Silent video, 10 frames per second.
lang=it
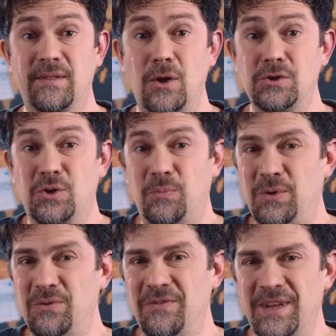zoologico
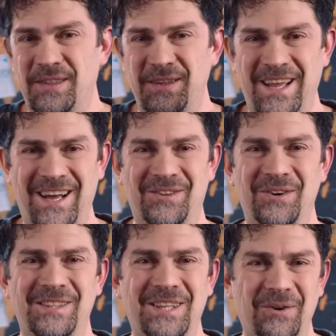più
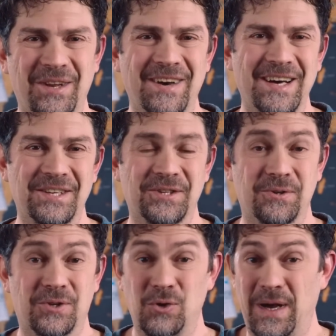inflazionato
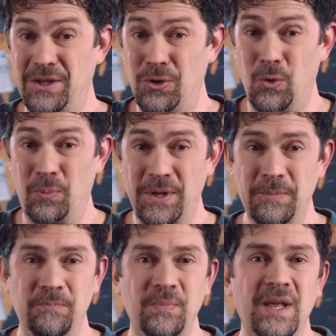dell'universo, cioè di lupi,